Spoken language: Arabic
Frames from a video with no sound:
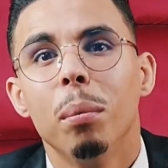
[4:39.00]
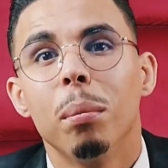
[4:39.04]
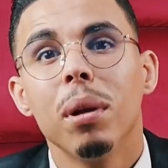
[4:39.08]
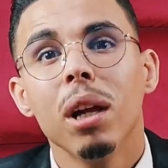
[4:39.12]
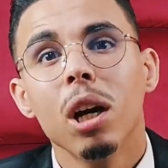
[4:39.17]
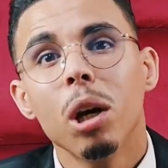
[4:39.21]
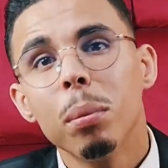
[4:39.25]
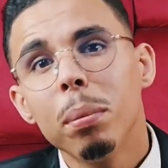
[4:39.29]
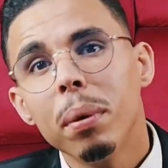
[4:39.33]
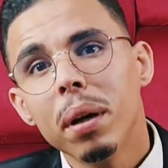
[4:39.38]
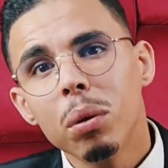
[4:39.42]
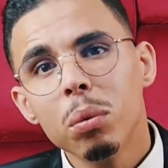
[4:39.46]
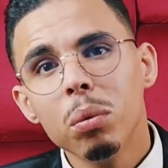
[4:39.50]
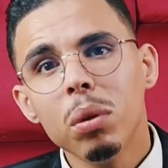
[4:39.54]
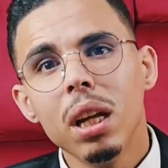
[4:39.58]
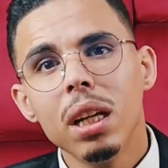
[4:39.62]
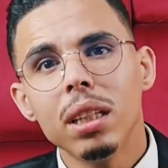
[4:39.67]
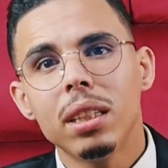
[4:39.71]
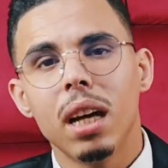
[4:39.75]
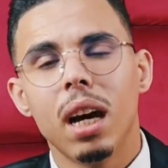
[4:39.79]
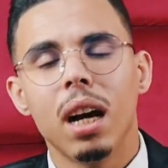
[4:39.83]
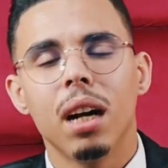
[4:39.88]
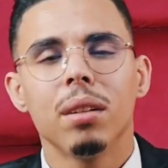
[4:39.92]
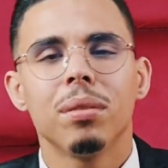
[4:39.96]
بلا خبر
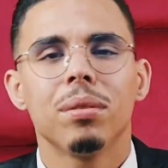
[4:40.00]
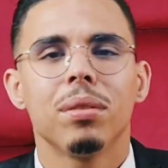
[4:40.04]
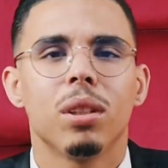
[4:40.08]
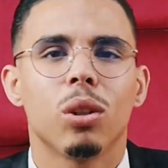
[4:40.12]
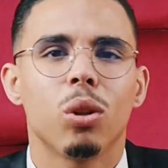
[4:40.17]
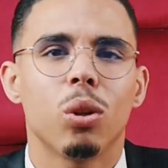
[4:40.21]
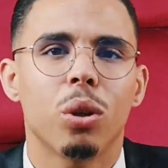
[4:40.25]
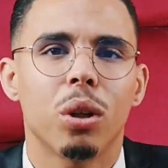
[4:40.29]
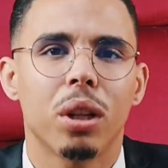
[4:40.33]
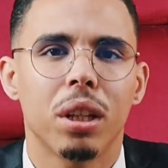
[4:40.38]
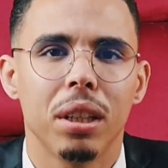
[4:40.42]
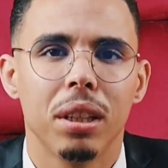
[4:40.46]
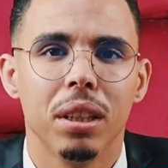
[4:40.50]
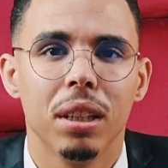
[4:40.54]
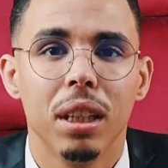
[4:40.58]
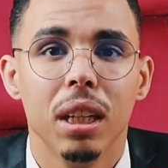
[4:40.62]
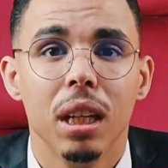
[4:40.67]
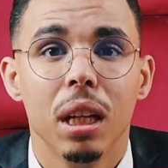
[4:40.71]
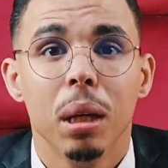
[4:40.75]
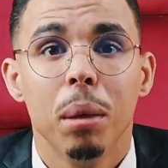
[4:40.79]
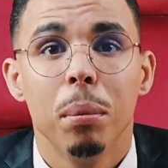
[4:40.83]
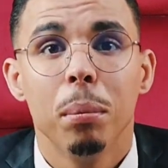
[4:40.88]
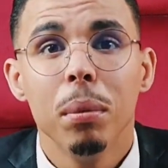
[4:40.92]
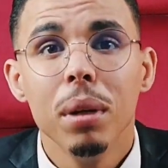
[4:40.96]
ولادها الاخرين
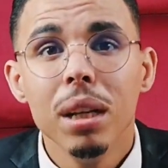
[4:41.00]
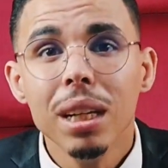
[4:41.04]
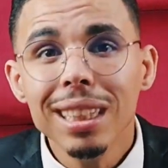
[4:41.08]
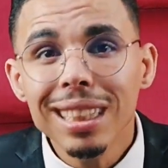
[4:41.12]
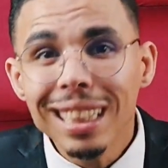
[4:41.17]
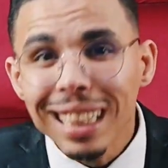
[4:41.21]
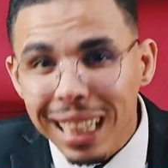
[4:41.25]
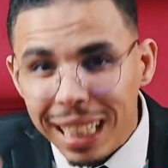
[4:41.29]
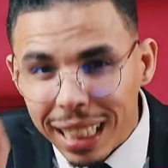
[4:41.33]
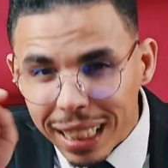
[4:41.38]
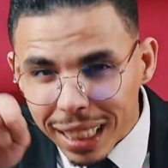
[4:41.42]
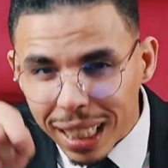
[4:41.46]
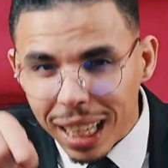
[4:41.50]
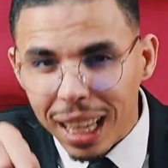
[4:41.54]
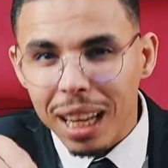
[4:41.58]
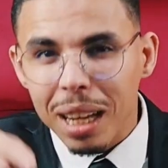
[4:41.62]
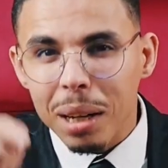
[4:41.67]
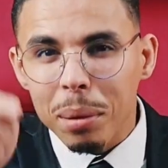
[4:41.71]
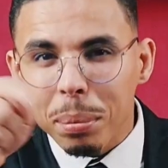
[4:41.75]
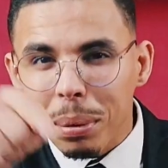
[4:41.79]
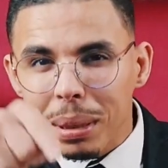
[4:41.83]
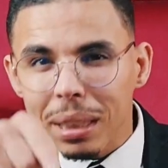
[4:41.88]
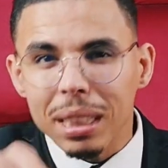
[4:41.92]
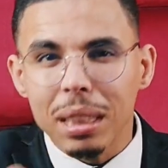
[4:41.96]
ملي ديك
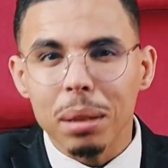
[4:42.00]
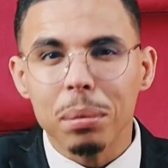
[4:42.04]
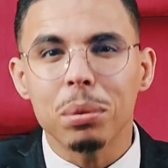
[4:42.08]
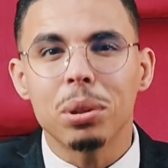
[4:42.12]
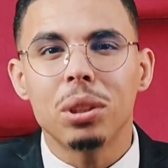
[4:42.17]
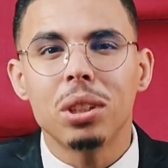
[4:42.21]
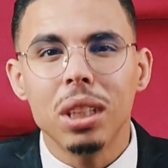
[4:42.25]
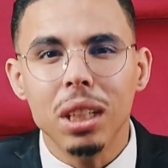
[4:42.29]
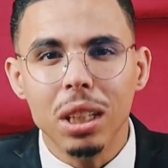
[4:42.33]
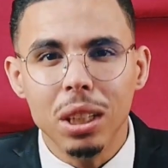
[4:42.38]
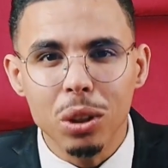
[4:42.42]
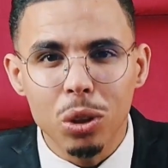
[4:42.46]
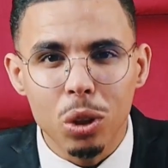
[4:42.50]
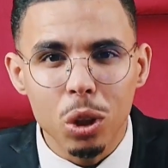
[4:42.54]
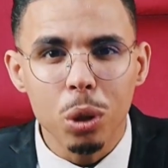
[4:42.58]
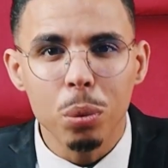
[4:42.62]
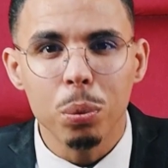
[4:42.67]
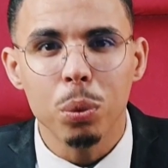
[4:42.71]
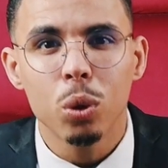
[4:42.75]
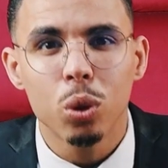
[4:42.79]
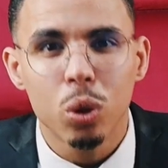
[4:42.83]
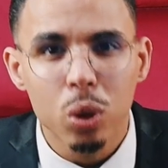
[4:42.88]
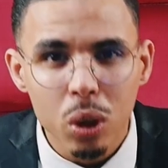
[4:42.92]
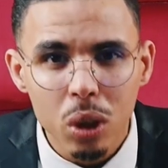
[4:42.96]
النهار بالضبط جا
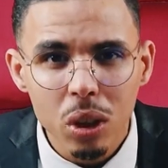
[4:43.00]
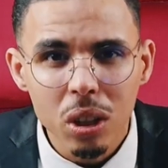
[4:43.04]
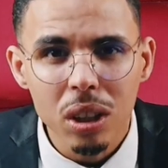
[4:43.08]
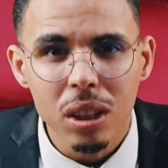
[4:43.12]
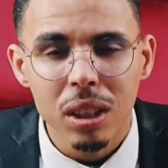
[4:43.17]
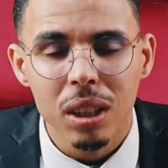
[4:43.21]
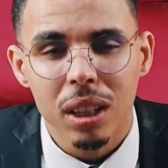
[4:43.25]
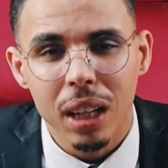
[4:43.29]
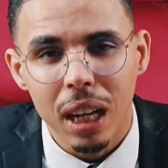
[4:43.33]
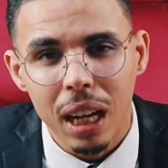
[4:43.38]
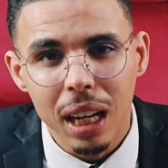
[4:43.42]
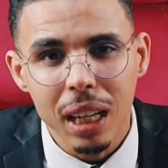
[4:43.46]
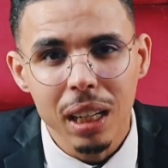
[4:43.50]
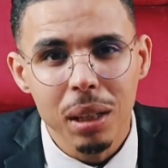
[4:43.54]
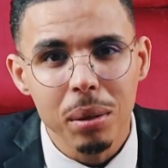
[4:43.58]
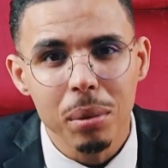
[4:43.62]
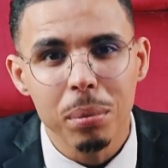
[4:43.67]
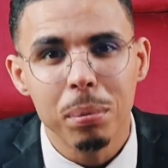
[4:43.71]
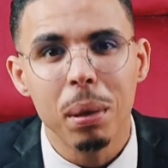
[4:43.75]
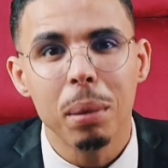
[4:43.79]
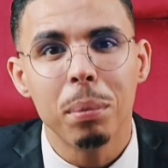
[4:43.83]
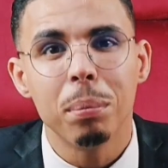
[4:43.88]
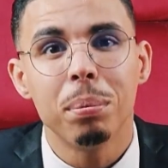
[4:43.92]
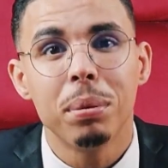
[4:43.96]
عندهم ودخل حل
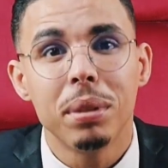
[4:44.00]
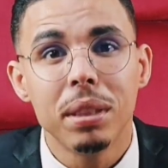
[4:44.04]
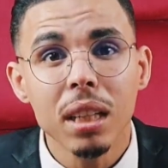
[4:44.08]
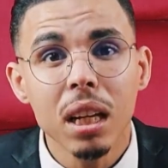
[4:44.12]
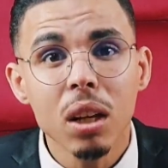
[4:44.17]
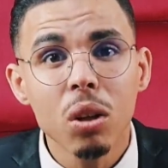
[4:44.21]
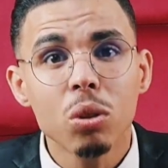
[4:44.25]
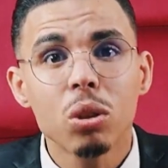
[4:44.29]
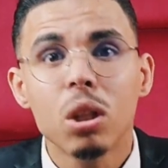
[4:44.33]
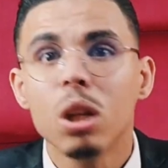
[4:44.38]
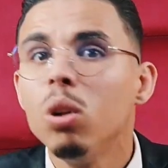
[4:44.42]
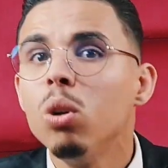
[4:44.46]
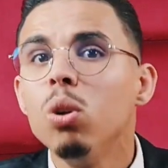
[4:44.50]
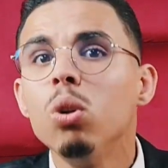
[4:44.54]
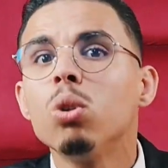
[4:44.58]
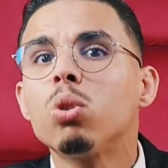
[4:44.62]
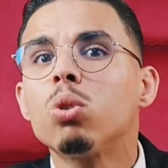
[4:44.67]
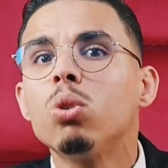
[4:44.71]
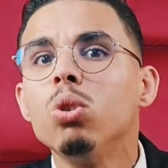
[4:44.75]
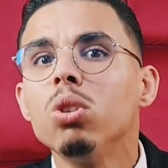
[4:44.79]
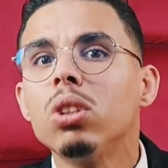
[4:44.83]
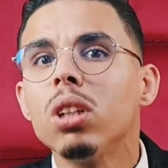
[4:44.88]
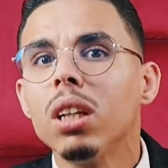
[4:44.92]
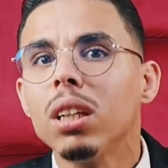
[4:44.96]
الباب بالساروت قالوا له
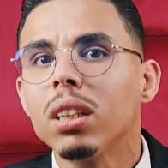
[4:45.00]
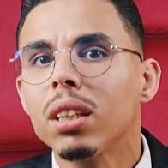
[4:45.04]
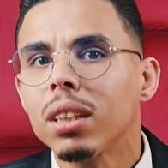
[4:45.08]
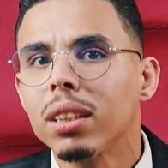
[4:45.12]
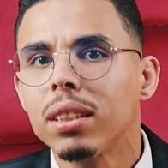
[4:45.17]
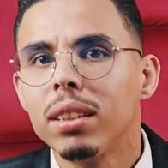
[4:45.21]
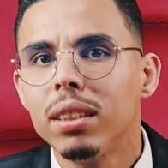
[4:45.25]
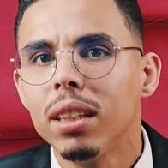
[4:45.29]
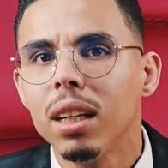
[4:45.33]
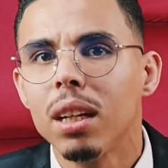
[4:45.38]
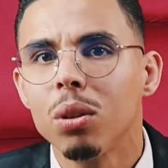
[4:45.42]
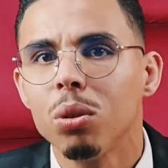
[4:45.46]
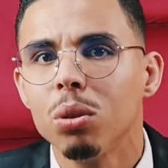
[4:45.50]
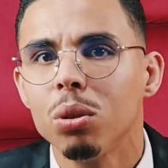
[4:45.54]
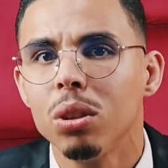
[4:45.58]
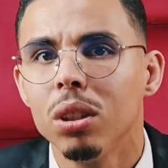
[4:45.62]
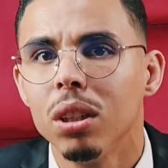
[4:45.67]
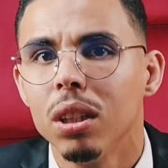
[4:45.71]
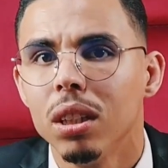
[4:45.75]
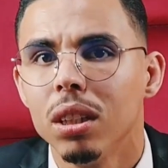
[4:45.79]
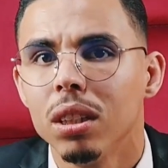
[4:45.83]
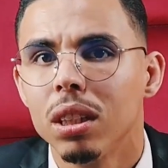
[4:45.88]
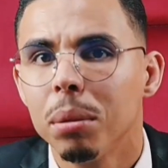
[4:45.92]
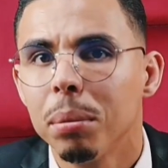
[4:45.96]
شكون انت اللي عطاك
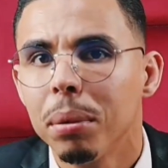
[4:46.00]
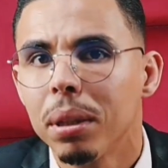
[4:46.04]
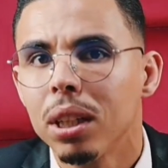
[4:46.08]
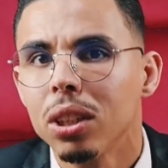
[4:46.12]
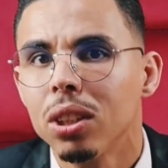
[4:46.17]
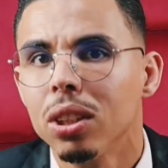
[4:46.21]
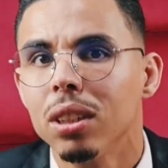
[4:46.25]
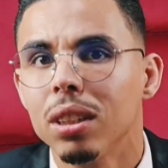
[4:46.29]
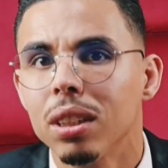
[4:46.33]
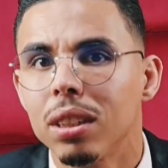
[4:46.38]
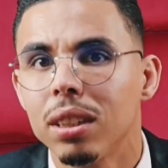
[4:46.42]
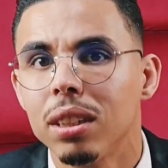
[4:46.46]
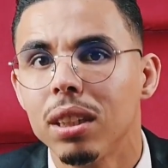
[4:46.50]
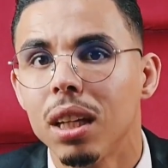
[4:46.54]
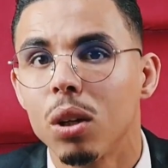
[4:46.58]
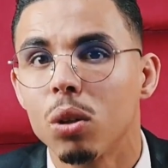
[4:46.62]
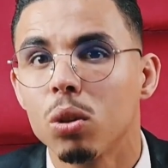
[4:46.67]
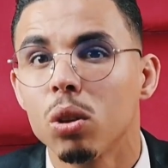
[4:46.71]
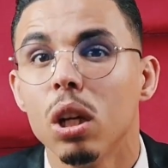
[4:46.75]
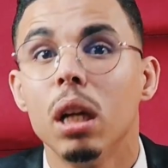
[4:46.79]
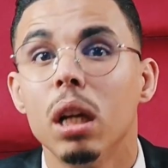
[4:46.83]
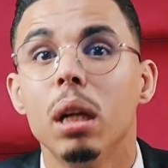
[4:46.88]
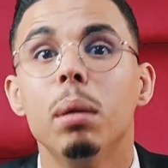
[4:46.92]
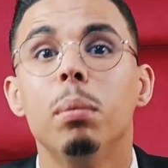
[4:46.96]
الساروت انت ما كانش عندك
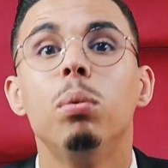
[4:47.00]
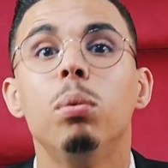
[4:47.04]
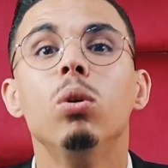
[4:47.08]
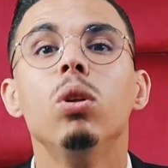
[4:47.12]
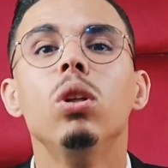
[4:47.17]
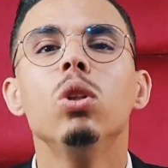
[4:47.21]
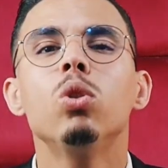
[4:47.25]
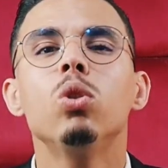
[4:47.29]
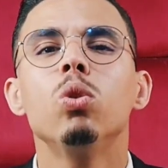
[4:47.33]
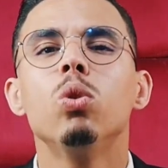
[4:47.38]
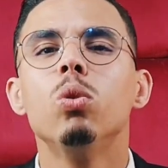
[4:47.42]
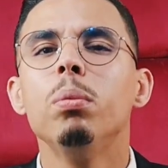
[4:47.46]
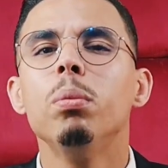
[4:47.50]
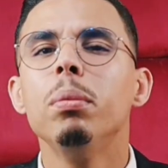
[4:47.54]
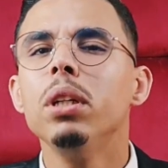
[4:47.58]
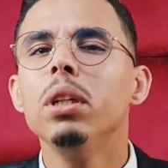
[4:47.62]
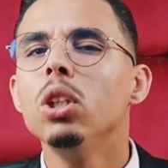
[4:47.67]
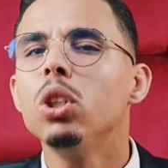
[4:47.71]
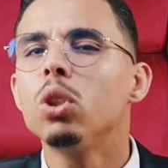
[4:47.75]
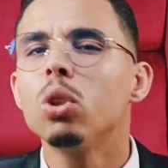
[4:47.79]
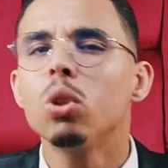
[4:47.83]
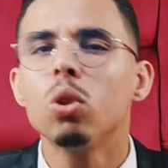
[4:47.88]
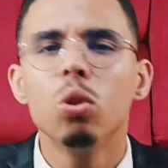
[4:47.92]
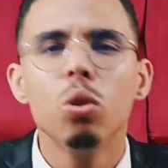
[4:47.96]
الساروت البوليس
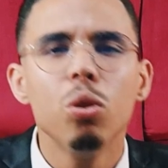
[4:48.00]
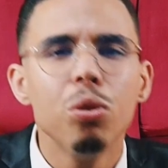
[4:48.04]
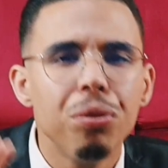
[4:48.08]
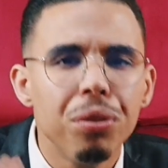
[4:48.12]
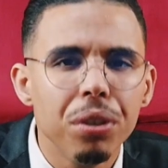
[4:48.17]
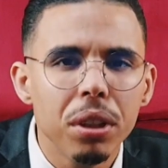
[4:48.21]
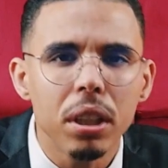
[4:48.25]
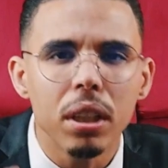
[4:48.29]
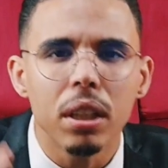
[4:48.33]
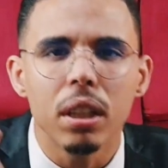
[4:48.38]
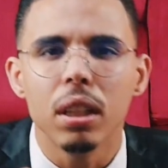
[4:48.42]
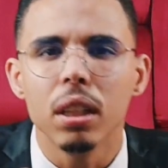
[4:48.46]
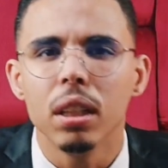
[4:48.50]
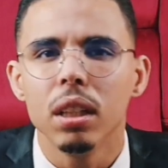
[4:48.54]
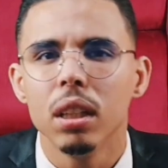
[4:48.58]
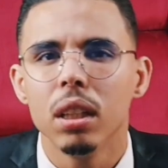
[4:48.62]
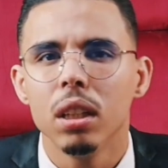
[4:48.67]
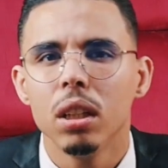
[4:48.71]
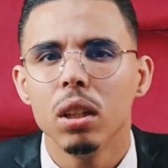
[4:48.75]
هما يشكوا فيه